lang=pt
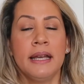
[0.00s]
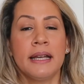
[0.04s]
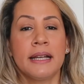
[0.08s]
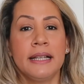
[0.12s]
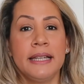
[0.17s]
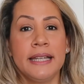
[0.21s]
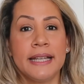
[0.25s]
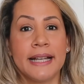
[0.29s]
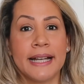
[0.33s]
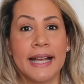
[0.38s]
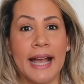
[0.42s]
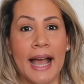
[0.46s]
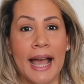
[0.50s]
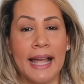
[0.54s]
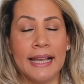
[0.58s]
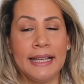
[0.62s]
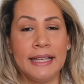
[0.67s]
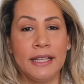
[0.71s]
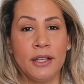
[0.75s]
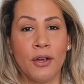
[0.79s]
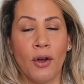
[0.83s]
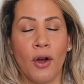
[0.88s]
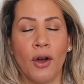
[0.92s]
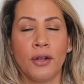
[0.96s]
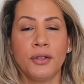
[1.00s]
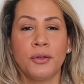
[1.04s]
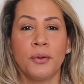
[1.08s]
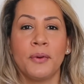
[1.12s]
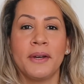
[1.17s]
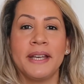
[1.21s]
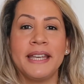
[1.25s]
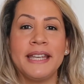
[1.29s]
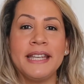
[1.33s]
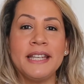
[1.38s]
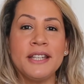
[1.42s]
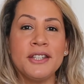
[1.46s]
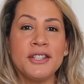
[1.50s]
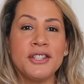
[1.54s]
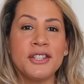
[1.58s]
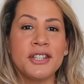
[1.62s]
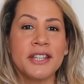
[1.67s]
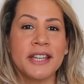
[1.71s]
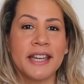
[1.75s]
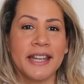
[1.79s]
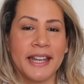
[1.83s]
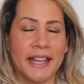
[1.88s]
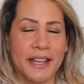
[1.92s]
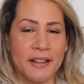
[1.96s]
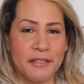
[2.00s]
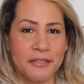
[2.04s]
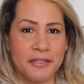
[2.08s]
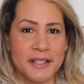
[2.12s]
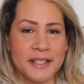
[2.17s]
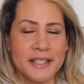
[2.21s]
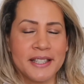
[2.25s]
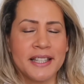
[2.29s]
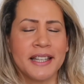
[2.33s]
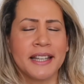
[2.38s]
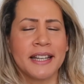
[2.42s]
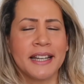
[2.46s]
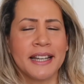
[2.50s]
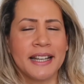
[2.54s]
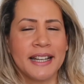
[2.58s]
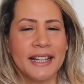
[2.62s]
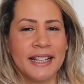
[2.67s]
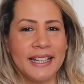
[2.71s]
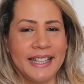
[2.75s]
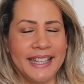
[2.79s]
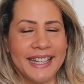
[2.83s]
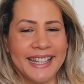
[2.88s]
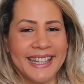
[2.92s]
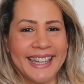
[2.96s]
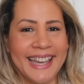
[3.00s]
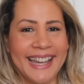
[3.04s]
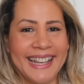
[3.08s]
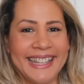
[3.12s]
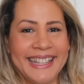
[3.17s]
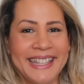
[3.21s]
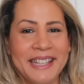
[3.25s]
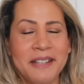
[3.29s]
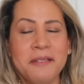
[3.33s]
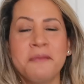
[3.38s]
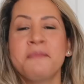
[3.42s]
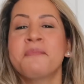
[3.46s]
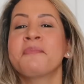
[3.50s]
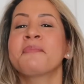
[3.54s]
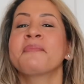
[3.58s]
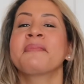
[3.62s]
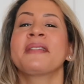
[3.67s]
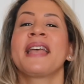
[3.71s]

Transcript: clicar ali ó no inscreva-se, clique ali.